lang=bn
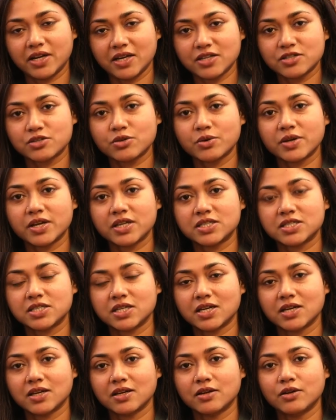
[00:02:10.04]
রিলিজ
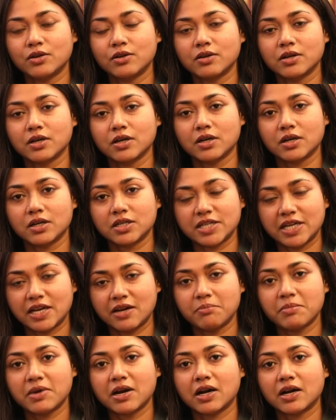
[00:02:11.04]
হয়েছে
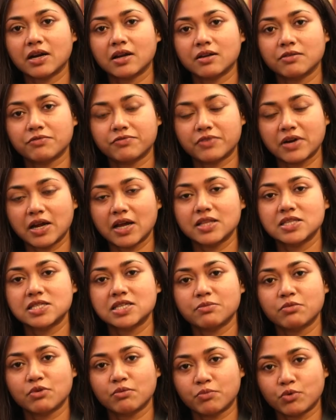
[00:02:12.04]
ডেনমার্ক ফ্রান্স
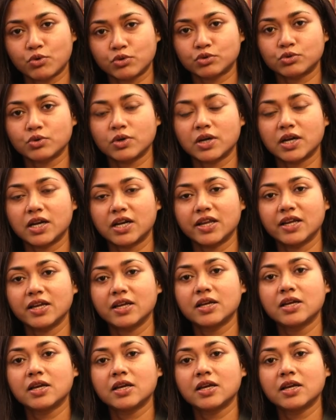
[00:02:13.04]
এবং পর্তুগালে